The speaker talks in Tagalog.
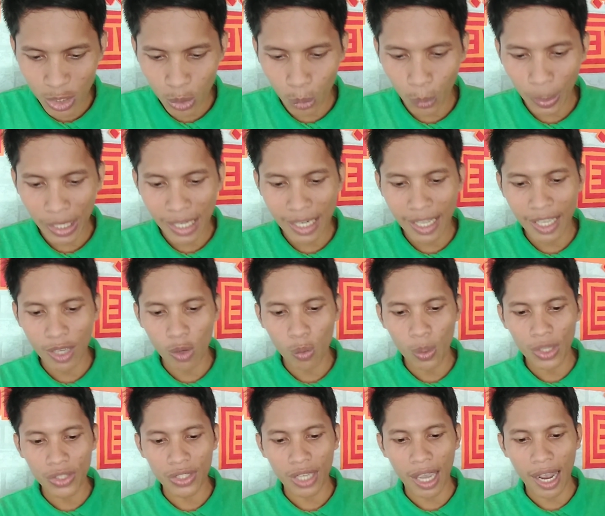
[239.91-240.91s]
and swelling
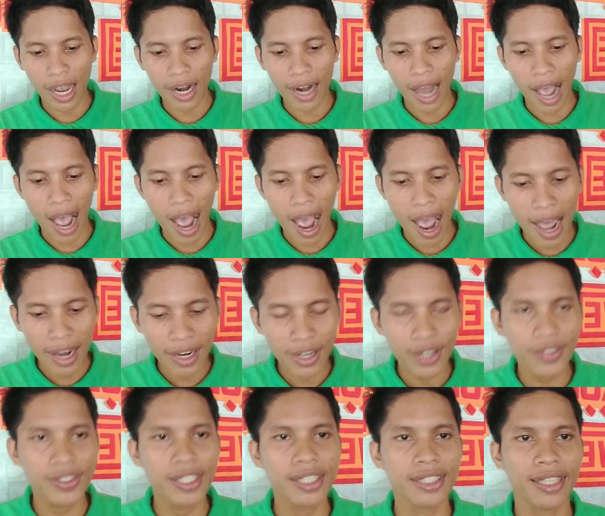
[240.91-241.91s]
which are
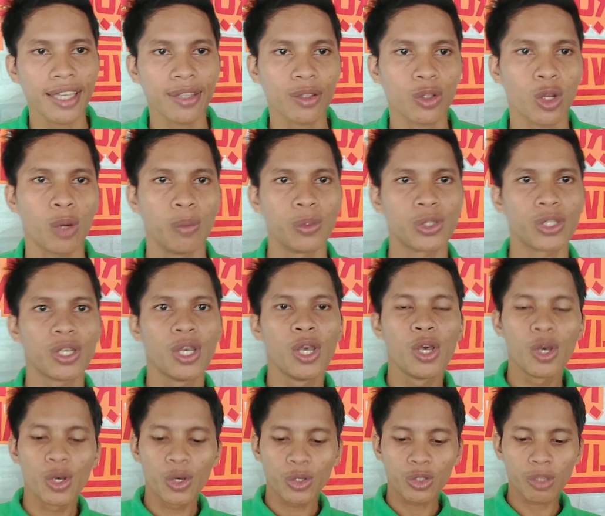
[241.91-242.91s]
allergy symptoms.
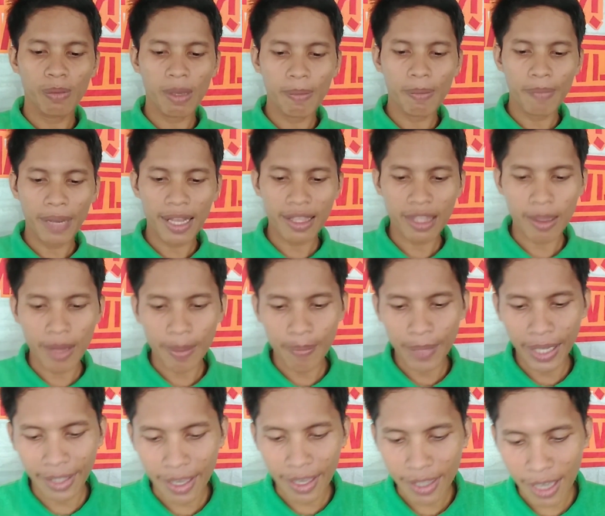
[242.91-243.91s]
So, ibig pala
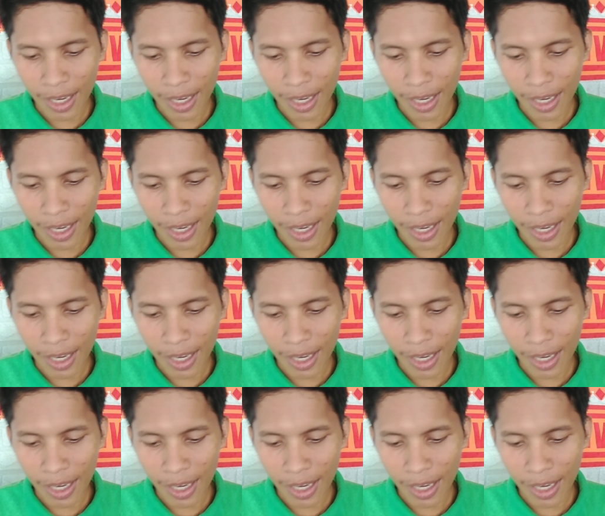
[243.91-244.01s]
sabihin guys,